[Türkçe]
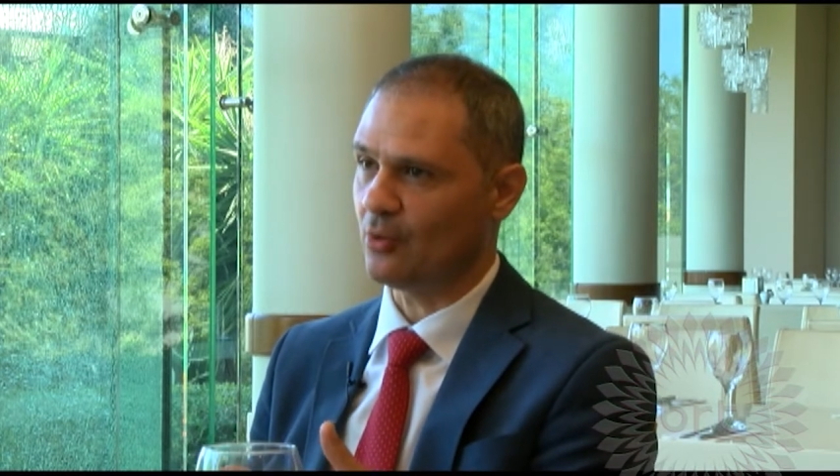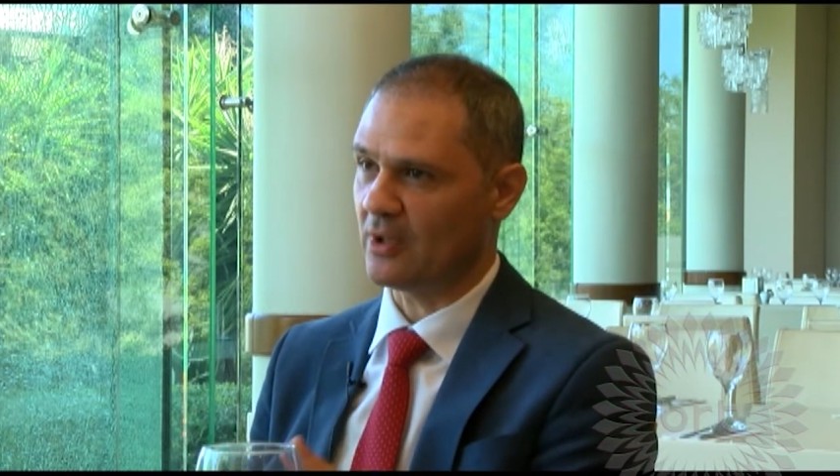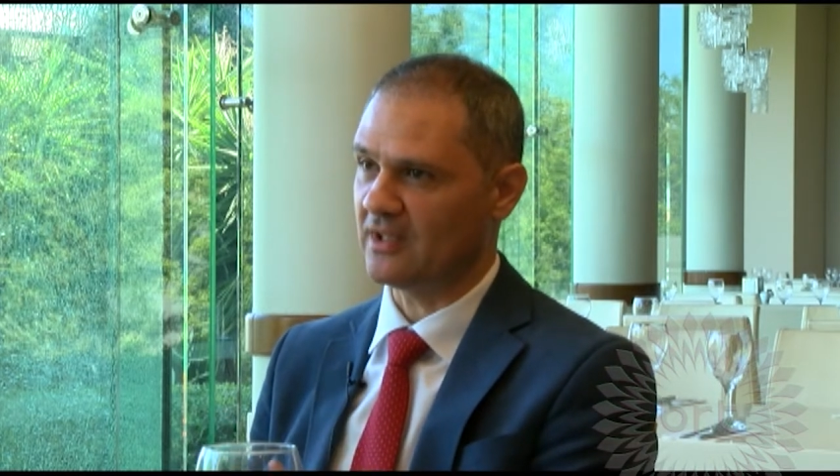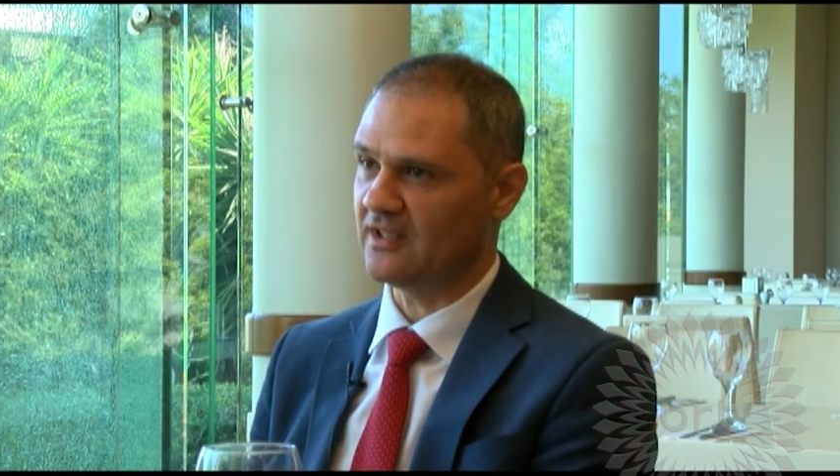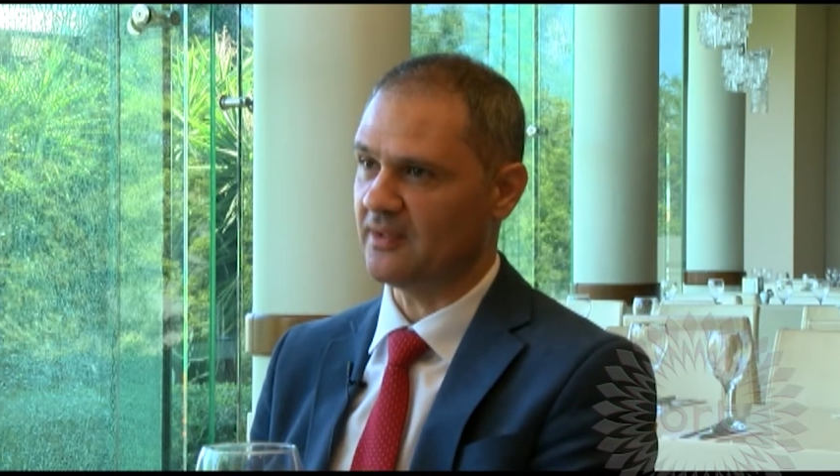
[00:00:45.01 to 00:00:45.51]

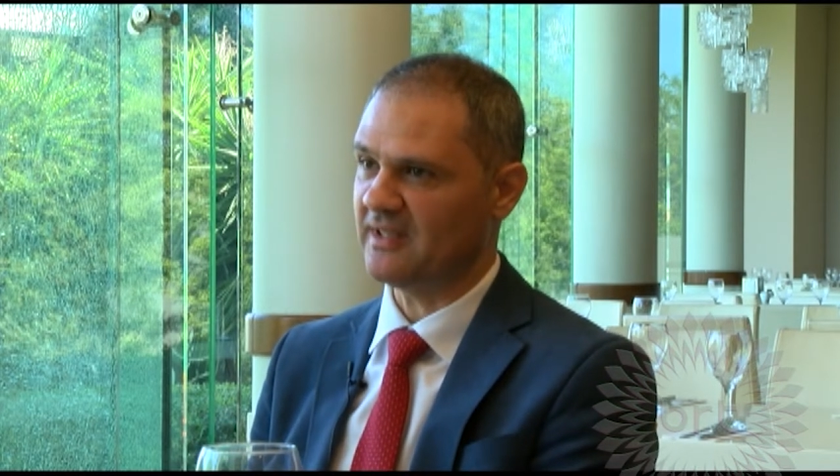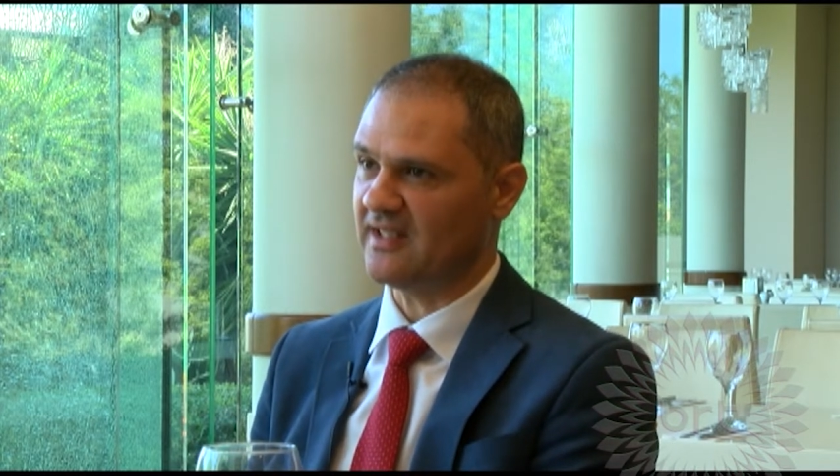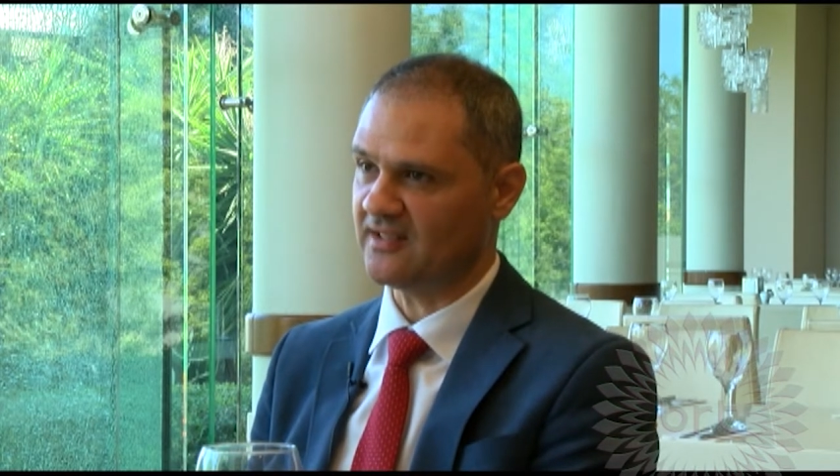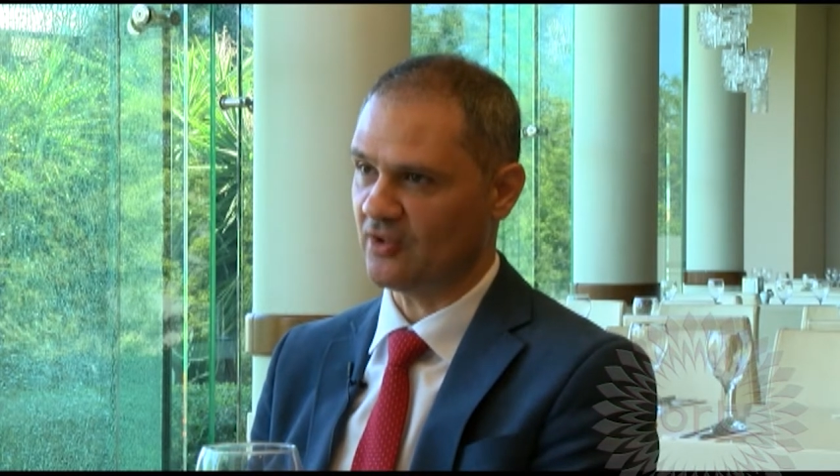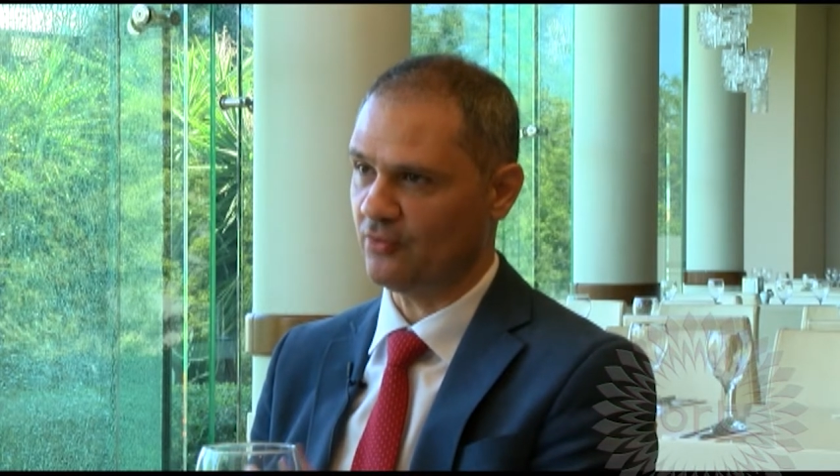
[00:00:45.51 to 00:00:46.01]
oranında bir
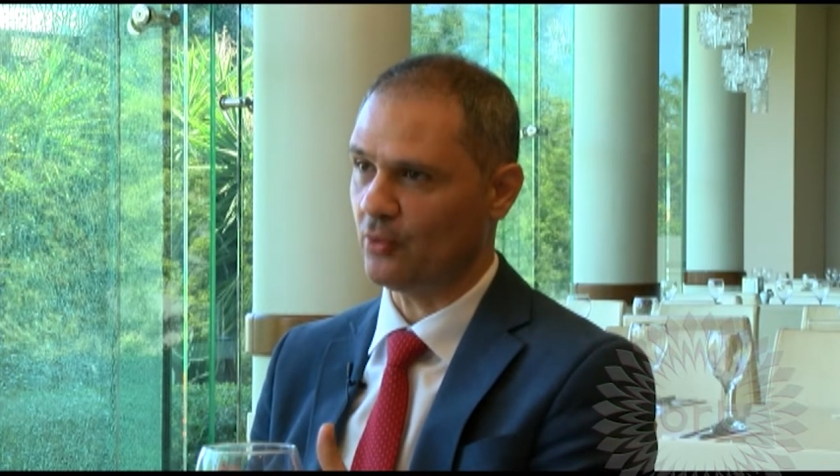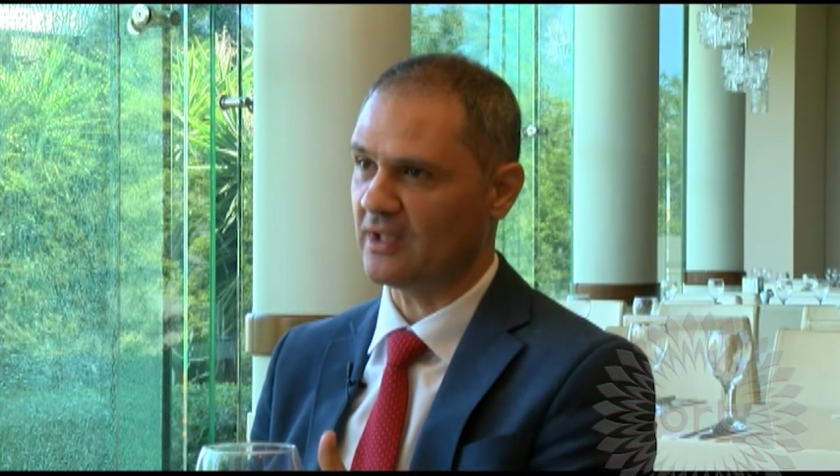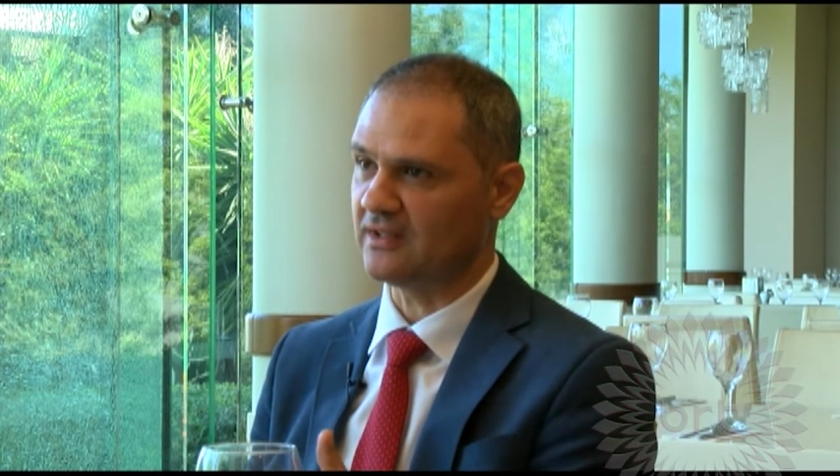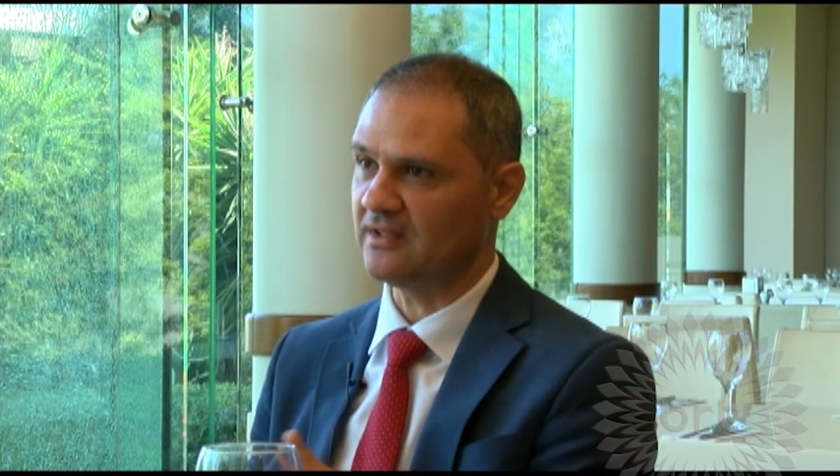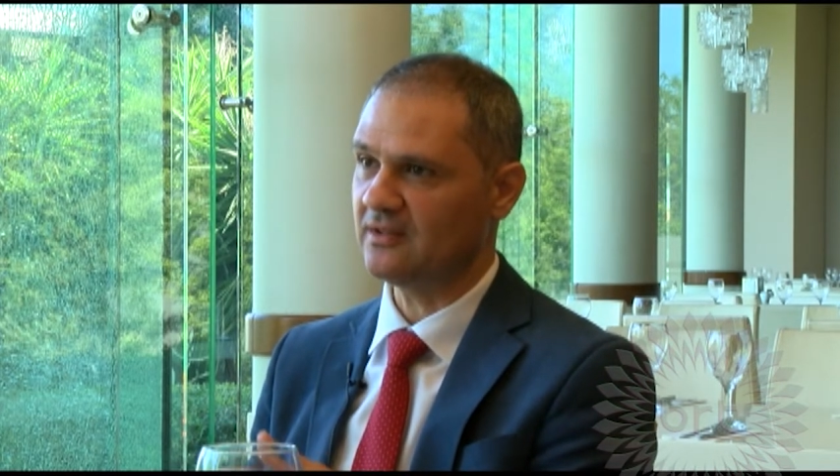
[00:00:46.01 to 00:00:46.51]
tasarruf
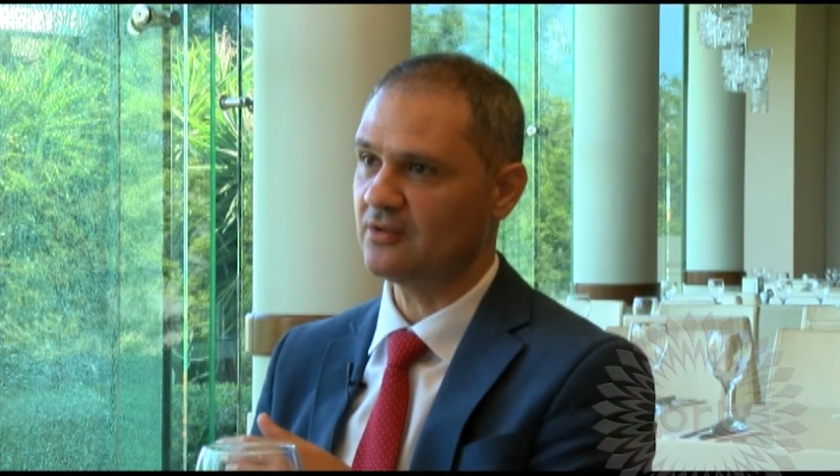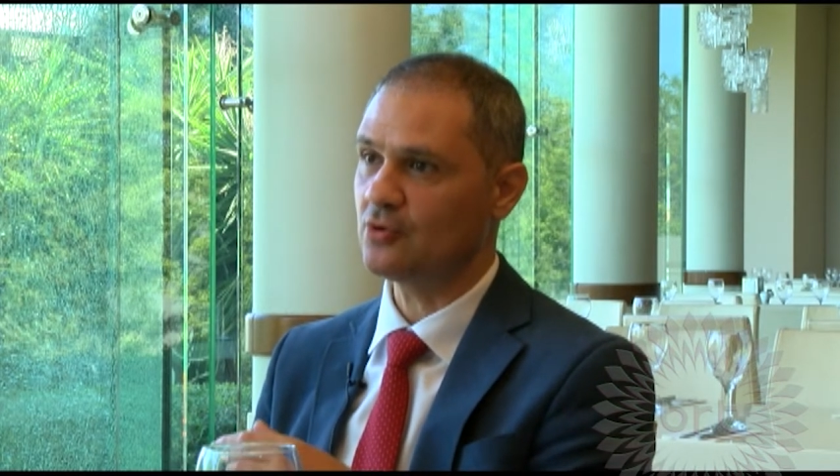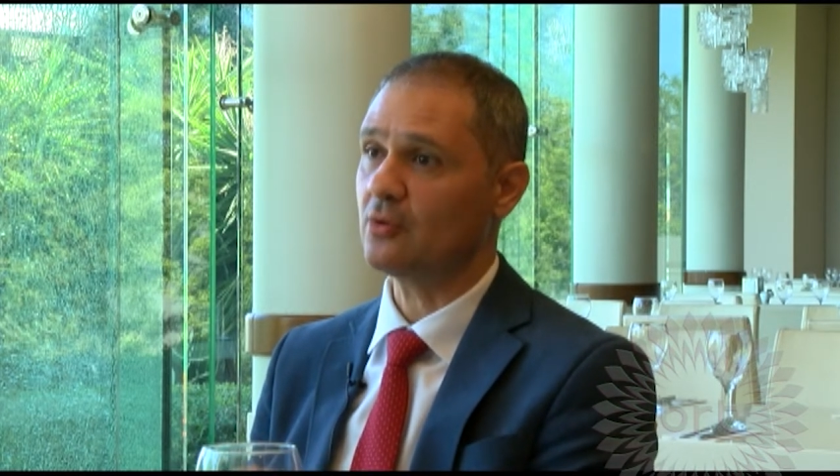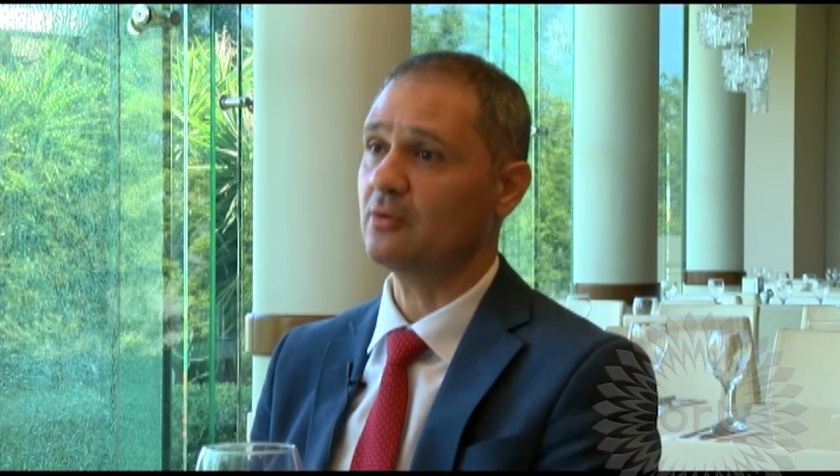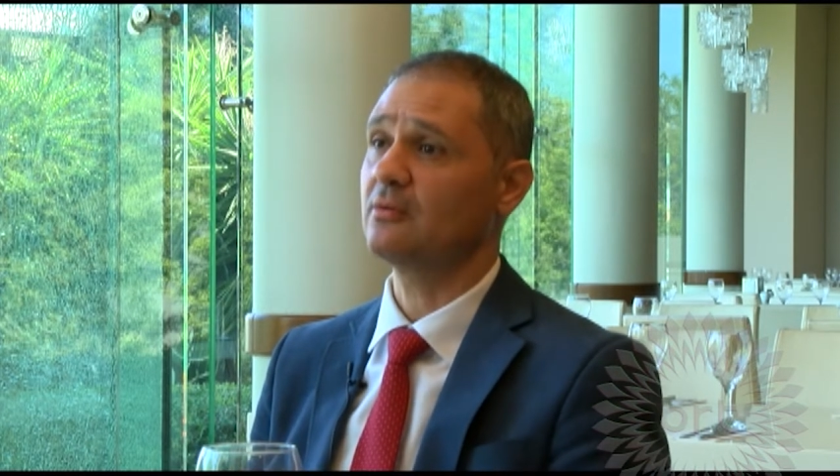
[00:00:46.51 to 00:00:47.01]
oranının
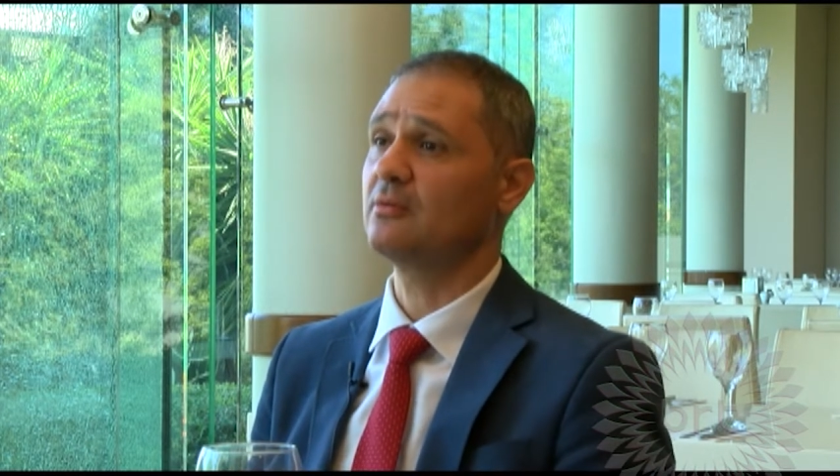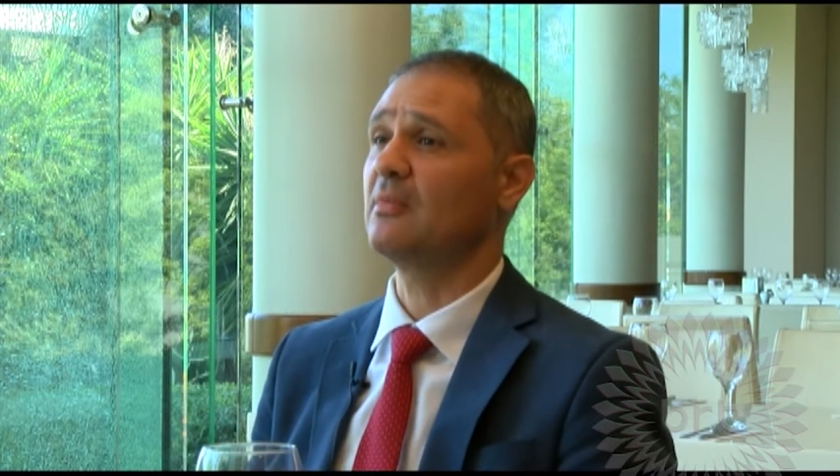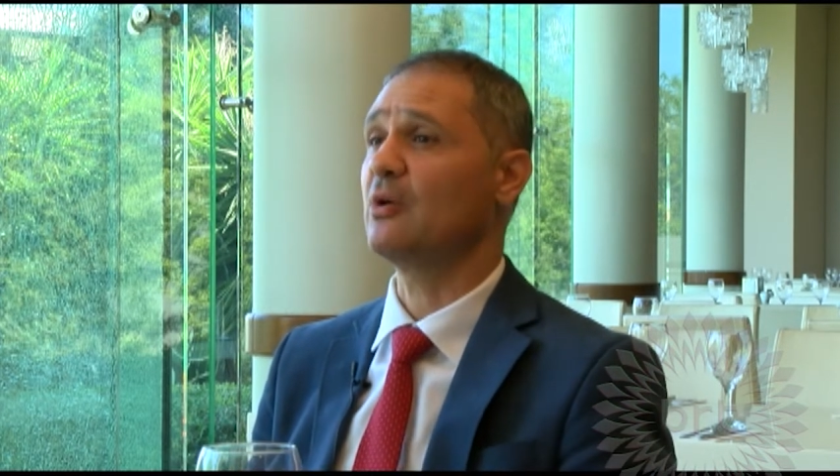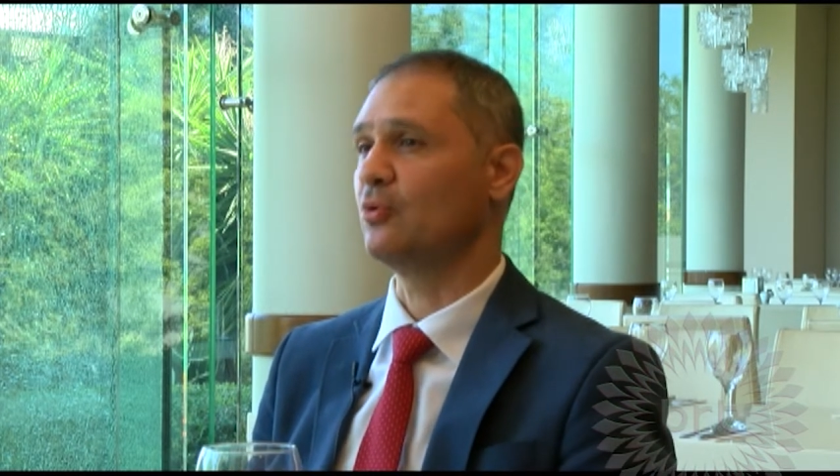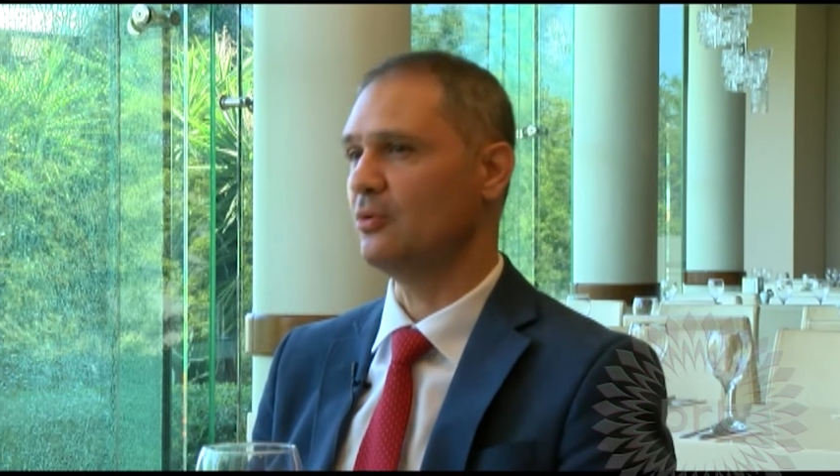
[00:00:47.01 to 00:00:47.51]
çok
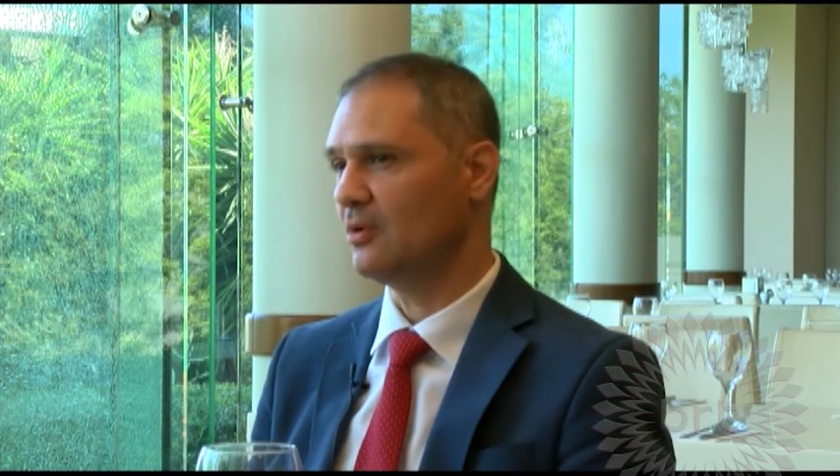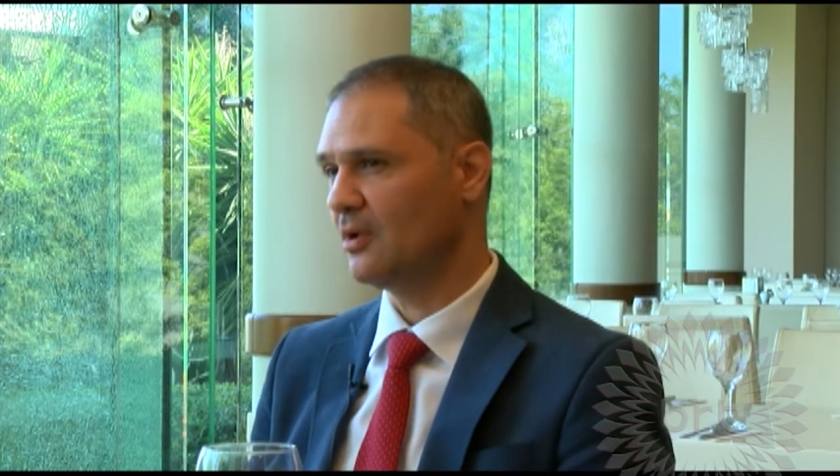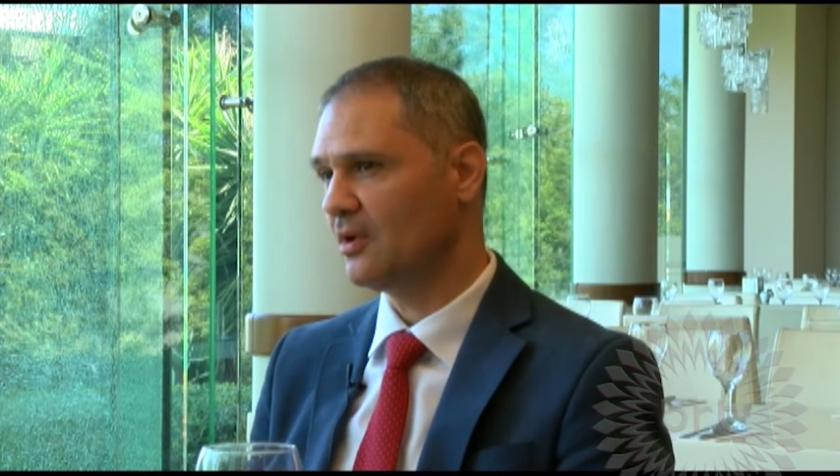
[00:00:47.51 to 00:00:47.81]
makul